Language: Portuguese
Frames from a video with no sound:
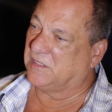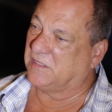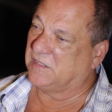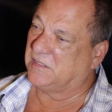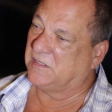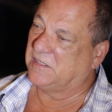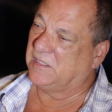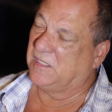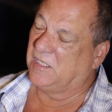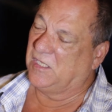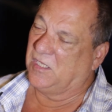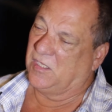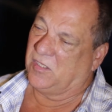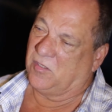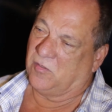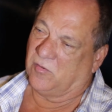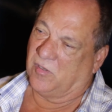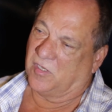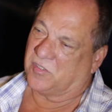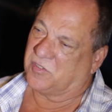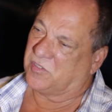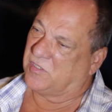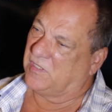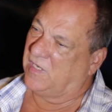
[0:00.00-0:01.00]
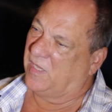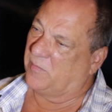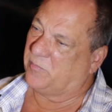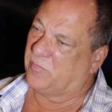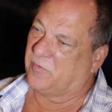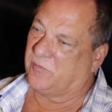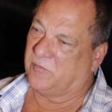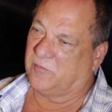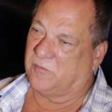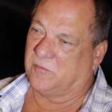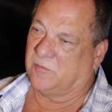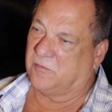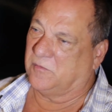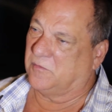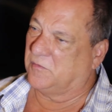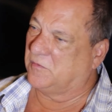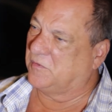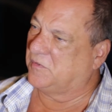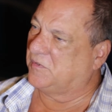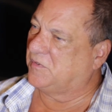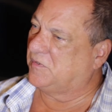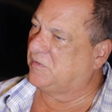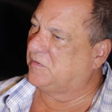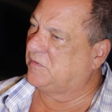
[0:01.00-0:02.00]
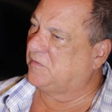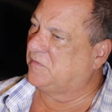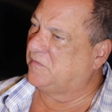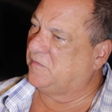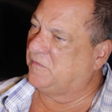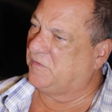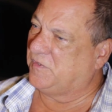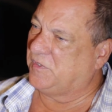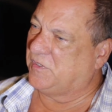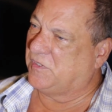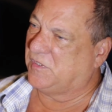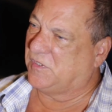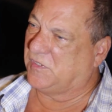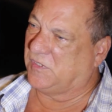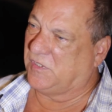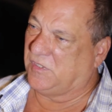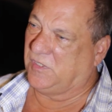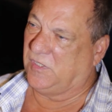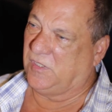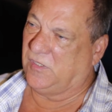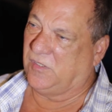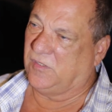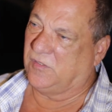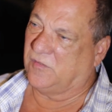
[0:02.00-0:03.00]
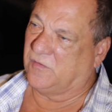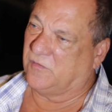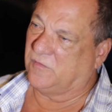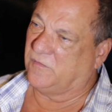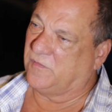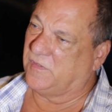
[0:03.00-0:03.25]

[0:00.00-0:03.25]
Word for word: Né? Eu acho que lá para os 25,